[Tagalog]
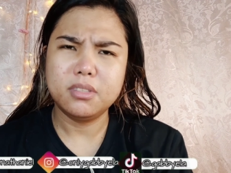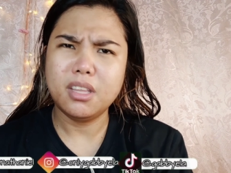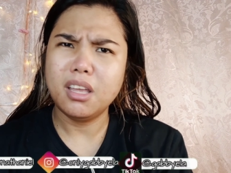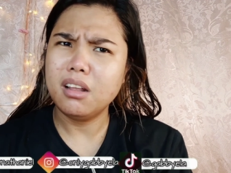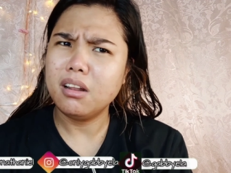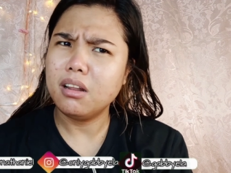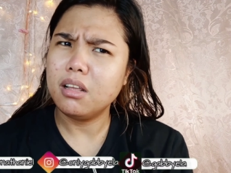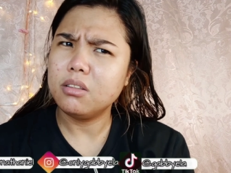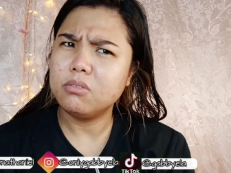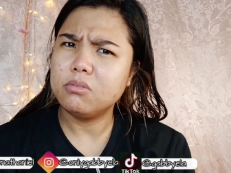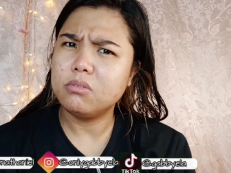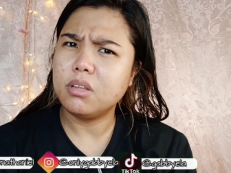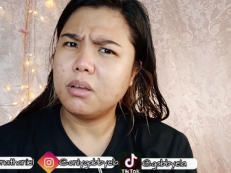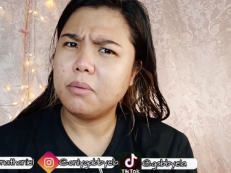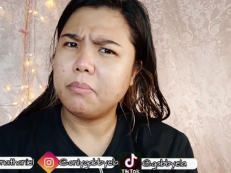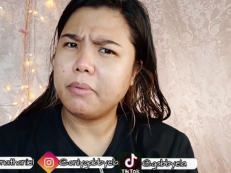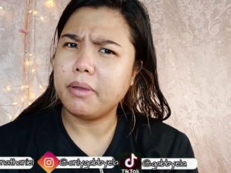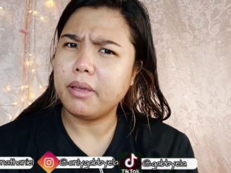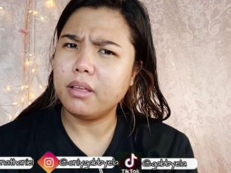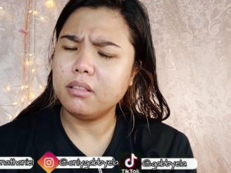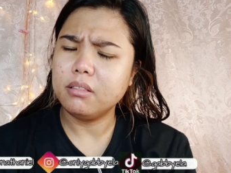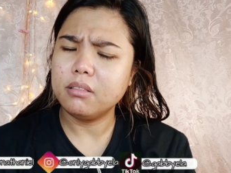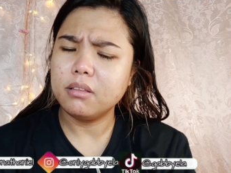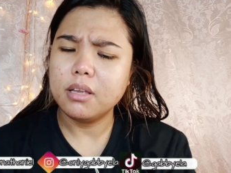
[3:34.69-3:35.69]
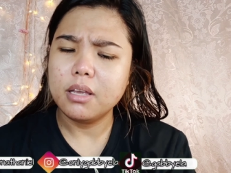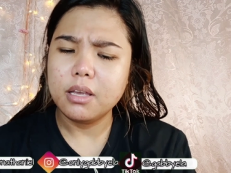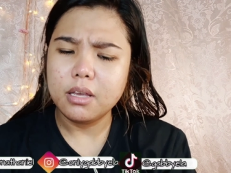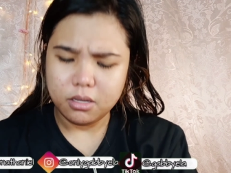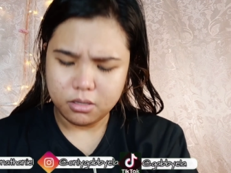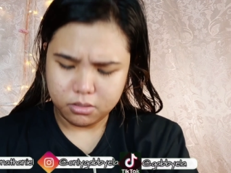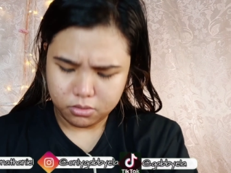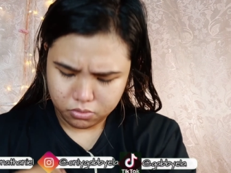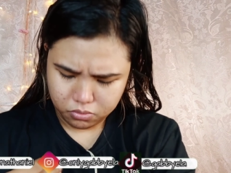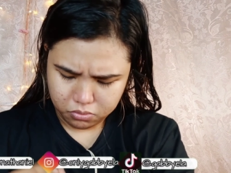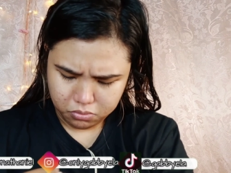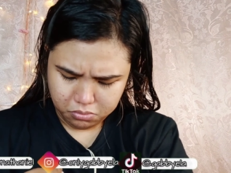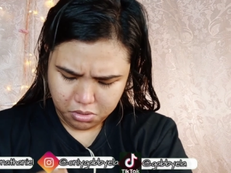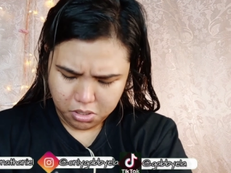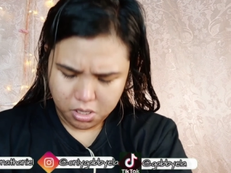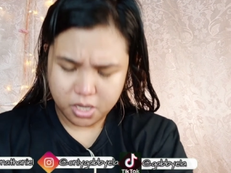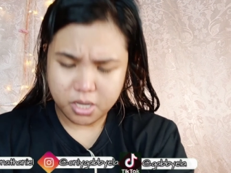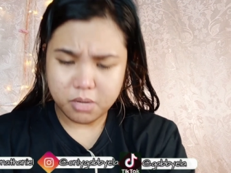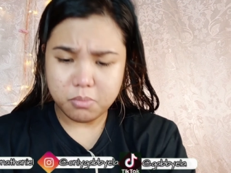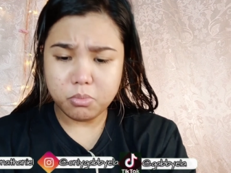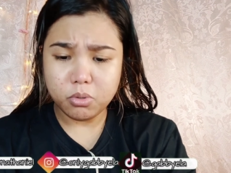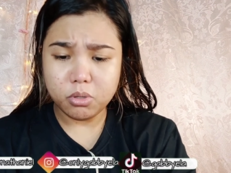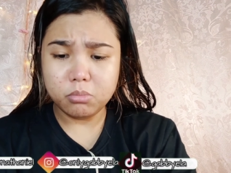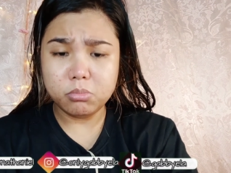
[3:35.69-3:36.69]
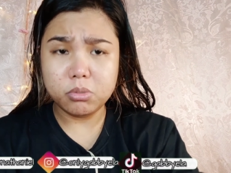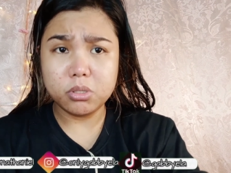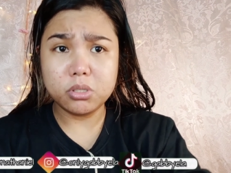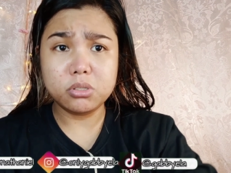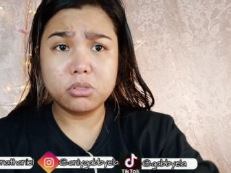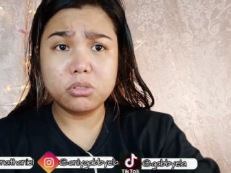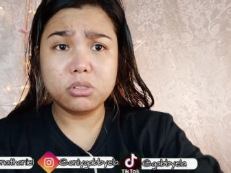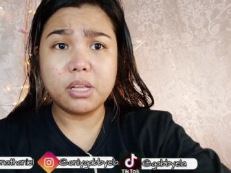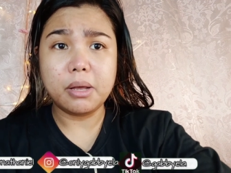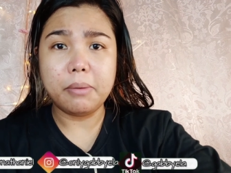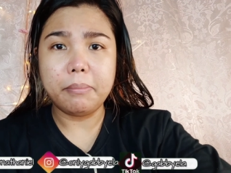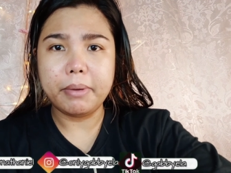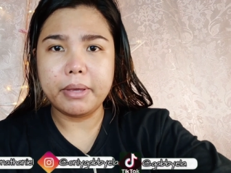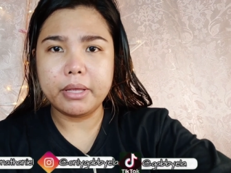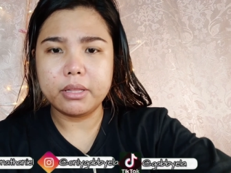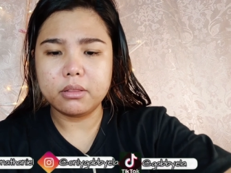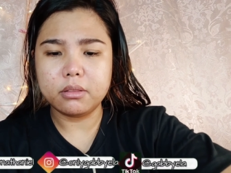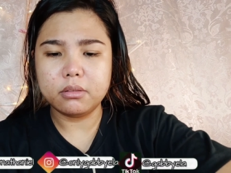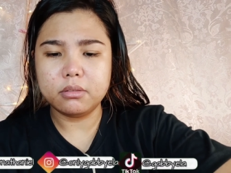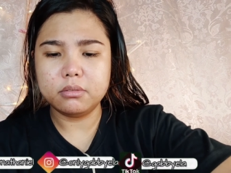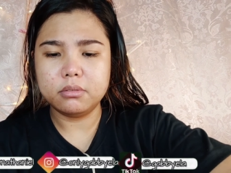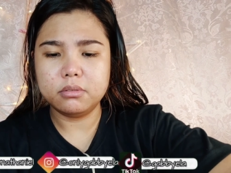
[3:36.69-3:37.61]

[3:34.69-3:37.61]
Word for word: Tela ng damit? Yung mga himulmul ng damit.